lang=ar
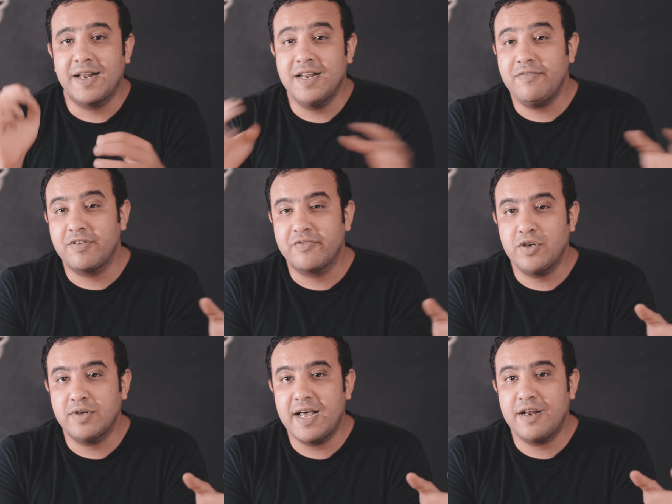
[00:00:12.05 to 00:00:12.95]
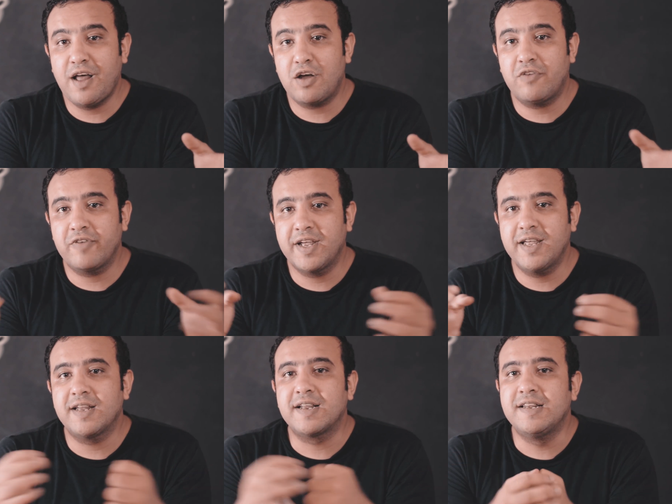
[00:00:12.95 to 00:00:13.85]
خلينا في الفيديو ده نعرف
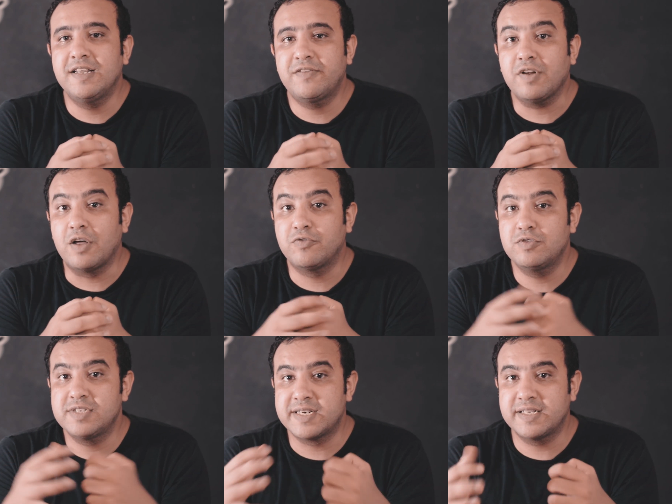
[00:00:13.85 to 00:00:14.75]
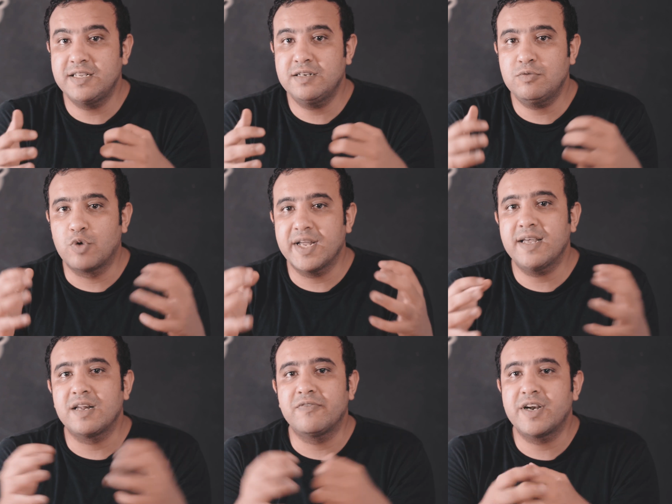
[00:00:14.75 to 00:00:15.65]
ايه الجديد في الايفون 13
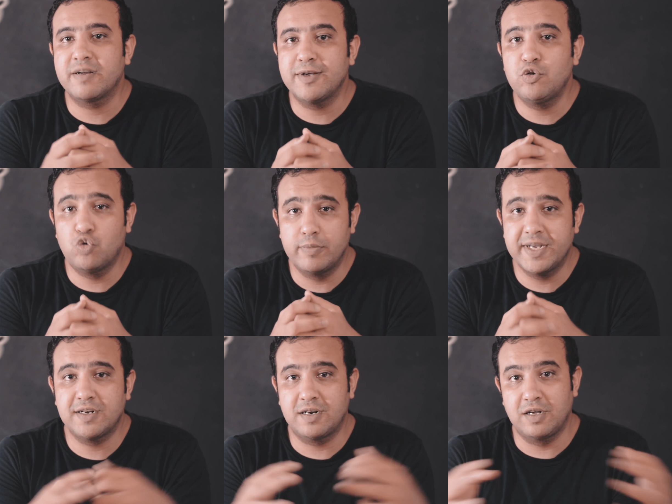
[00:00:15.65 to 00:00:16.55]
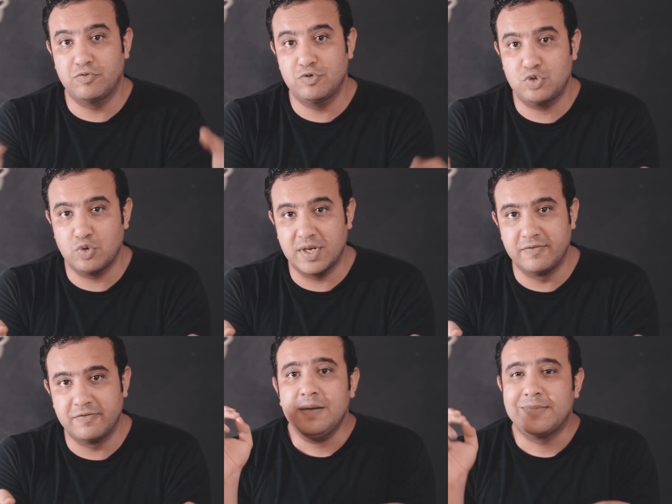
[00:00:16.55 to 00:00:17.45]
وايه الفرق بينه وبين الايفون 12
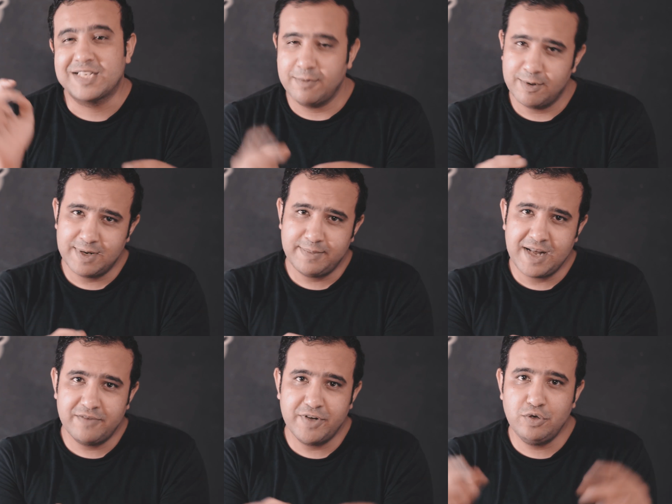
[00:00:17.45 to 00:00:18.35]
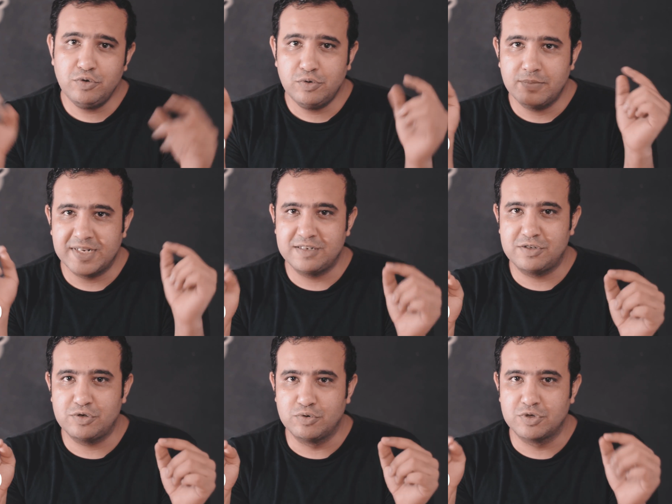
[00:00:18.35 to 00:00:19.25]
بس قبل ما نبدا الفيديو ما
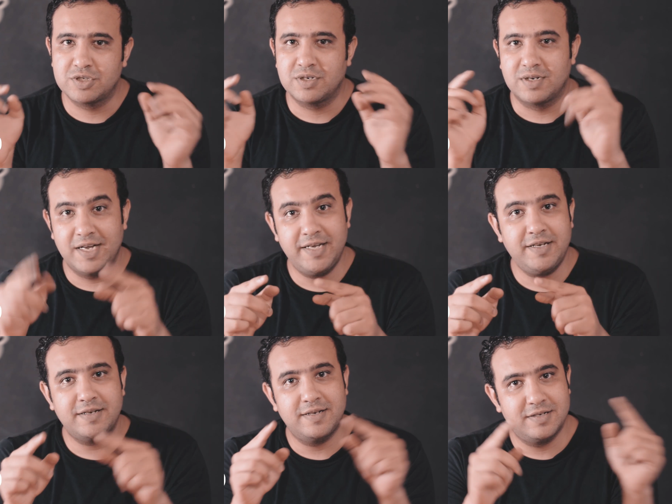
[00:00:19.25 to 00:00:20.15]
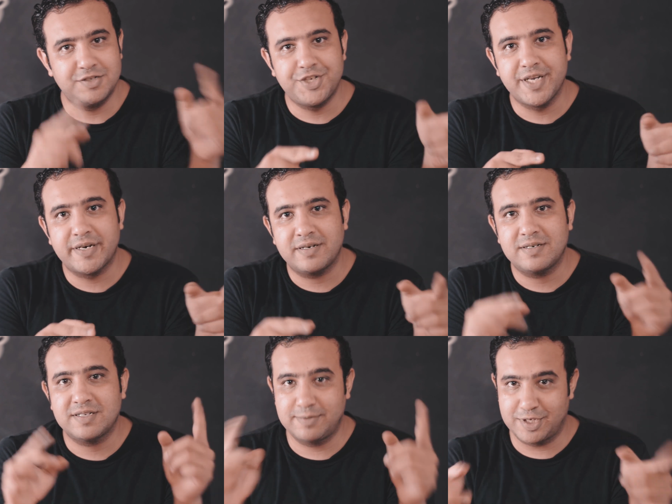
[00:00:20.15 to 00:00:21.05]
تنسوش لايك شير
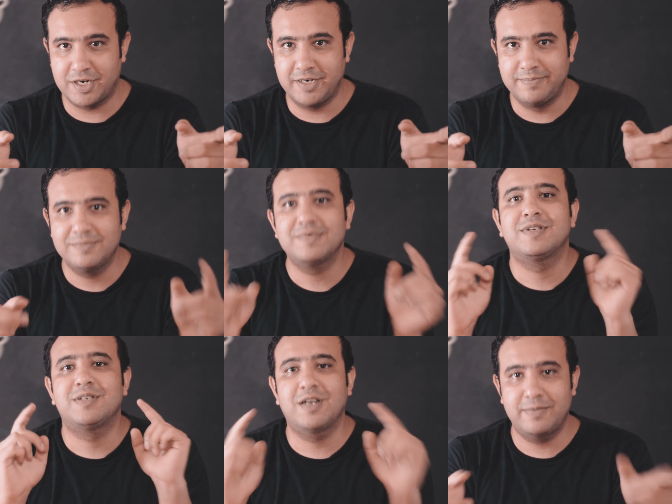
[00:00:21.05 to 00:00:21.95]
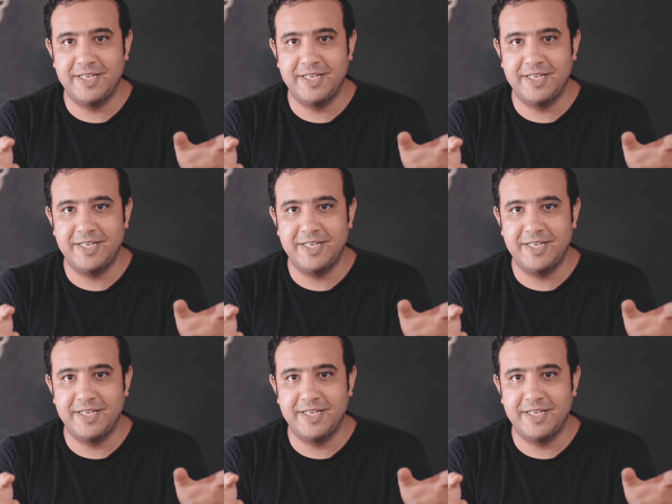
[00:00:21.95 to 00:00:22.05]
سبسكرايب يلا